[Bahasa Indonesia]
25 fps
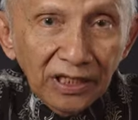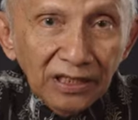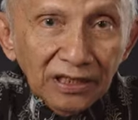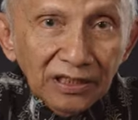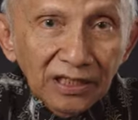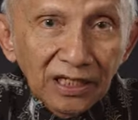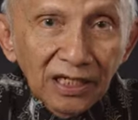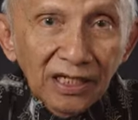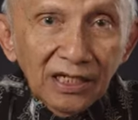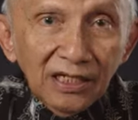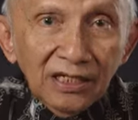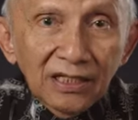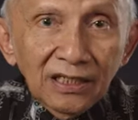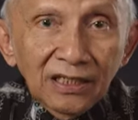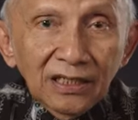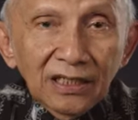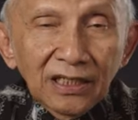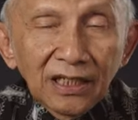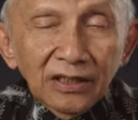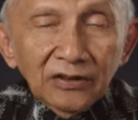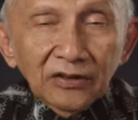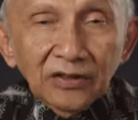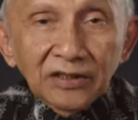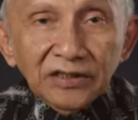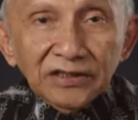perintah
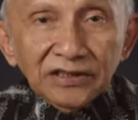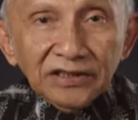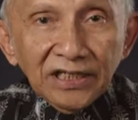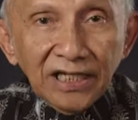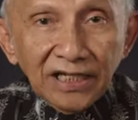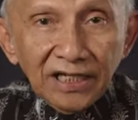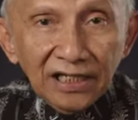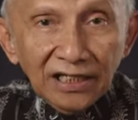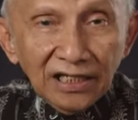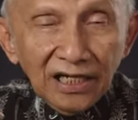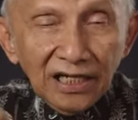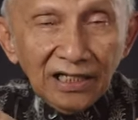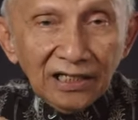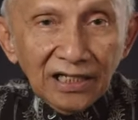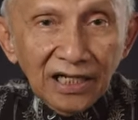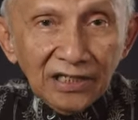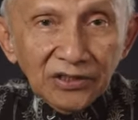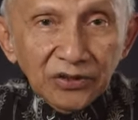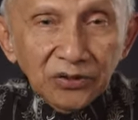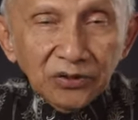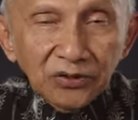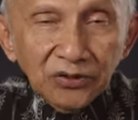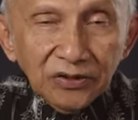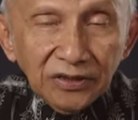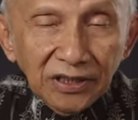itu dicarikan
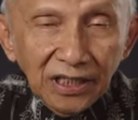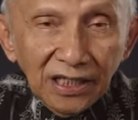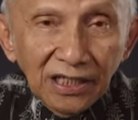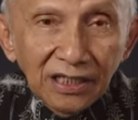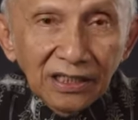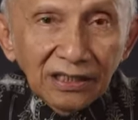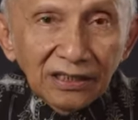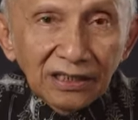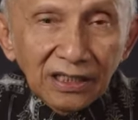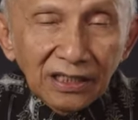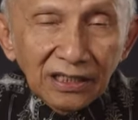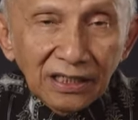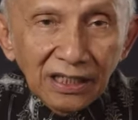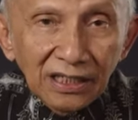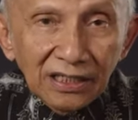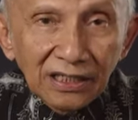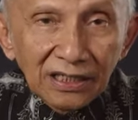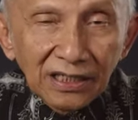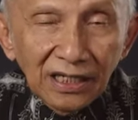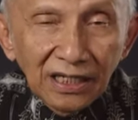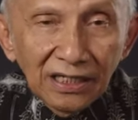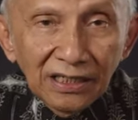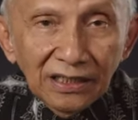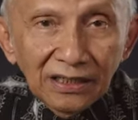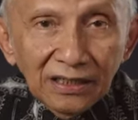kasusnya dan
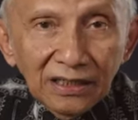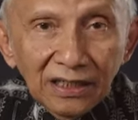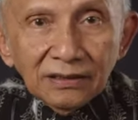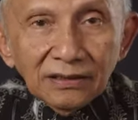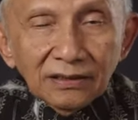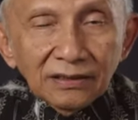lain-lain.